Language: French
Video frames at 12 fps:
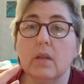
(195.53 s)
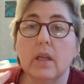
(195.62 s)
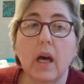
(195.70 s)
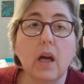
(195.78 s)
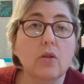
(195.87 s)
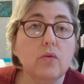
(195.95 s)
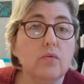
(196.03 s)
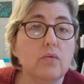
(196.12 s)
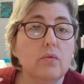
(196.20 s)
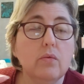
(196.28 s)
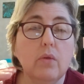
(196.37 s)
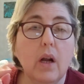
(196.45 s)
carte
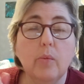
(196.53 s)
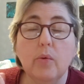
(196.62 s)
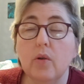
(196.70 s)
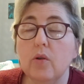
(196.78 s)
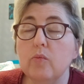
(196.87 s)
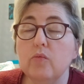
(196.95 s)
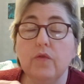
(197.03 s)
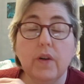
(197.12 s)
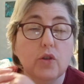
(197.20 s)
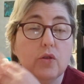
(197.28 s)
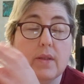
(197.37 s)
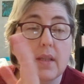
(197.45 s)
ou album, ou
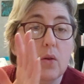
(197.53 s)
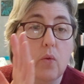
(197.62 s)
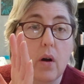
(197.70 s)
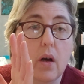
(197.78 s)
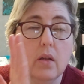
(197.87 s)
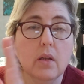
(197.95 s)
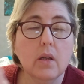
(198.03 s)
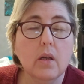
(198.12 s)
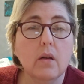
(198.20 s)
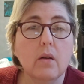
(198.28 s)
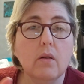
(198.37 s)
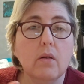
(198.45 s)
enfin je ne sais quoi.
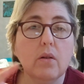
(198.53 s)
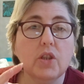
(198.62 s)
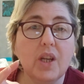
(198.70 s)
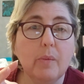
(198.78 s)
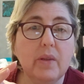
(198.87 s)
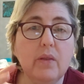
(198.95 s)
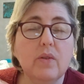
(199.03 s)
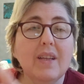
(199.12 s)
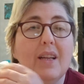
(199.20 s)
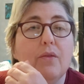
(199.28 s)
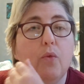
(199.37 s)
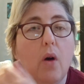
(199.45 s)
shabby, vous
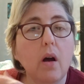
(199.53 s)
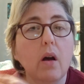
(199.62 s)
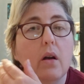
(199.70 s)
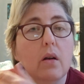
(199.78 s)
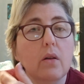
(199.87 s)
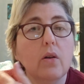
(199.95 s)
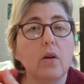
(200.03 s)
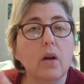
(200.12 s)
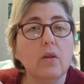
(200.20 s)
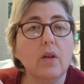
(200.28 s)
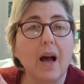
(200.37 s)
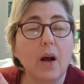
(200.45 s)
allez voir
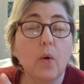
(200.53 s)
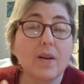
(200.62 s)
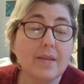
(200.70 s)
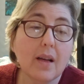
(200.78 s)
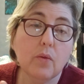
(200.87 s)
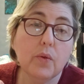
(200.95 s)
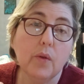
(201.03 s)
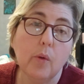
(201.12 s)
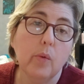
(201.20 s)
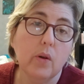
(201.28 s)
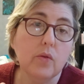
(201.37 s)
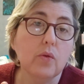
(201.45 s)
à quoi ça
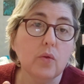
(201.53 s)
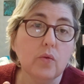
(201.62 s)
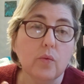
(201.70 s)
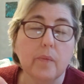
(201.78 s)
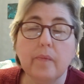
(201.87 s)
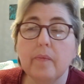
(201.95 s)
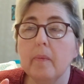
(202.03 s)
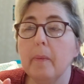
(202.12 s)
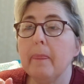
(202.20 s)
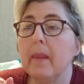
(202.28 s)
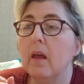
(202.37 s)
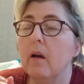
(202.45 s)
ressemble surtout.
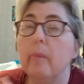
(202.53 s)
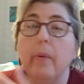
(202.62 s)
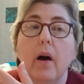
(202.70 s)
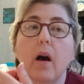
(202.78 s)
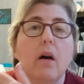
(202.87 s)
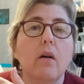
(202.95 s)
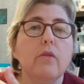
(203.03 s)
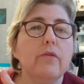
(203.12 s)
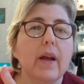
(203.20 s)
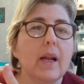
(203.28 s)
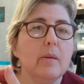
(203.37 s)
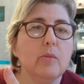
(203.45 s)
Pas
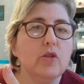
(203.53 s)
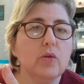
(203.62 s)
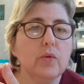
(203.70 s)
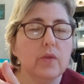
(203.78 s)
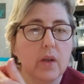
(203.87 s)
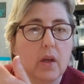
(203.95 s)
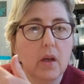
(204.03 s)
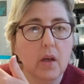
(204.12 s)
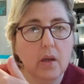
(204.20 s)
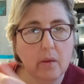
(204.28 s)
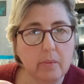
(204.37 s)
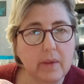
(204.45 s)
faire la même chose
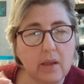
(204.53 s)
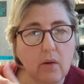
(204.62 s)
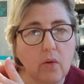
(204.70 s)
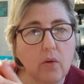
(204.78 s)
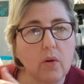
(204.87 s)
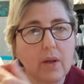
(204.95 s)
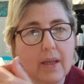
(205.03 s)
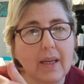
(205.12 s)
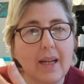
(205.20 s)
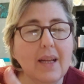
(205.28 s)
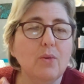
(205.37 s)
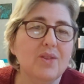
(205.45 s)
mais euh,
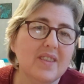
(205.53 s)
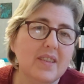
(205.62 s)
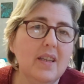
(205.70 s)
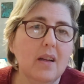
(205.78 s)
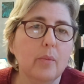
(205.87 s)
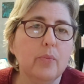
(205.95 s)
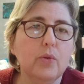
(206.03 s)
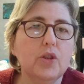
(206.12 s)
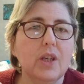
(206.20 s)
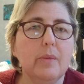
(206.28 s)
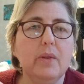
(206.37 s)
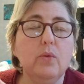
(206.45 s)
quel est le style un peu
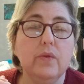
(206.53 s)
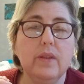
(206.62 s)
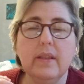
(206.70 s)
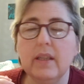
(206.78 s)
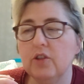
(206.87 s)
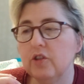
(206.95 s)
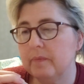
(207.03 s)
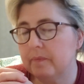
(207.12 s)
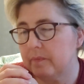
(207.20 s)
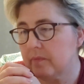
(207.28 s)
shabby ou vintage